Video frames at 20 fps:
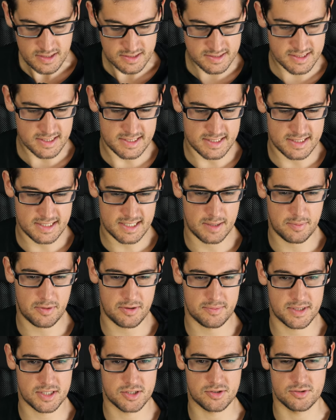Ça, c'était la
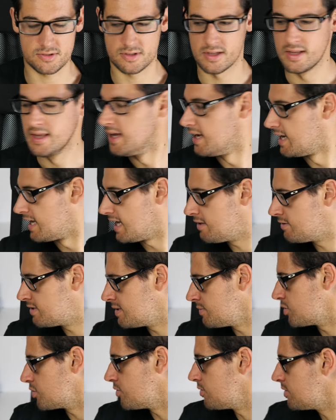première chose. La
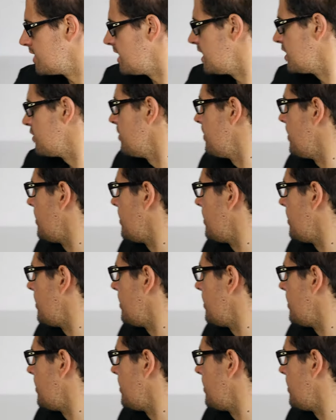deuxième chose, et là, je vais